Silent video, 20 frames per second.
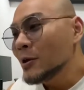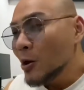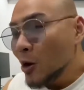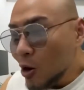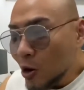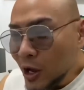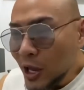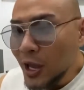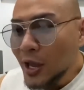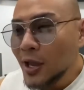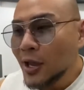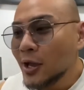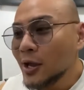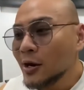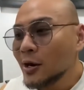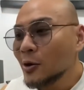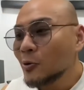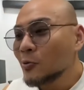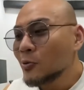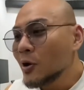Oke, okay,
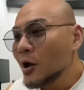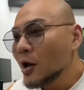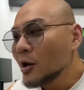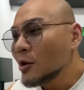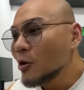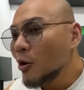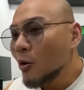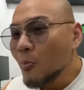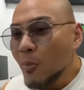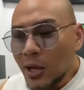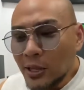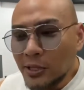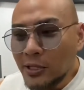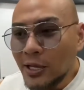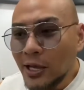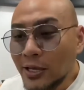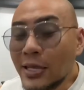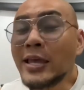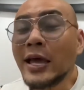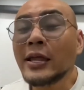karena udah ada
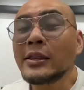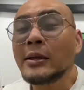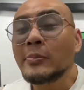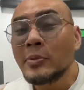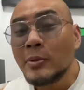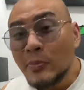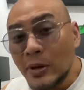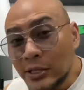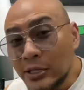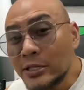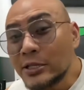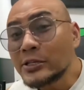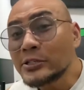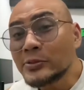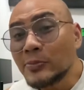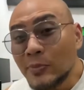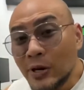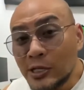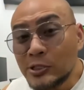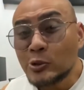obatnya. Iya, tapi matinya
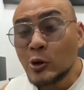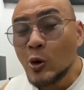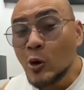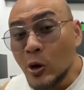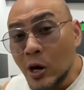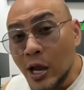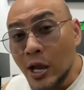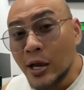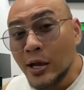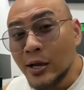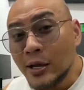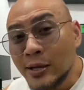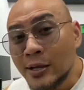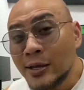11 orang.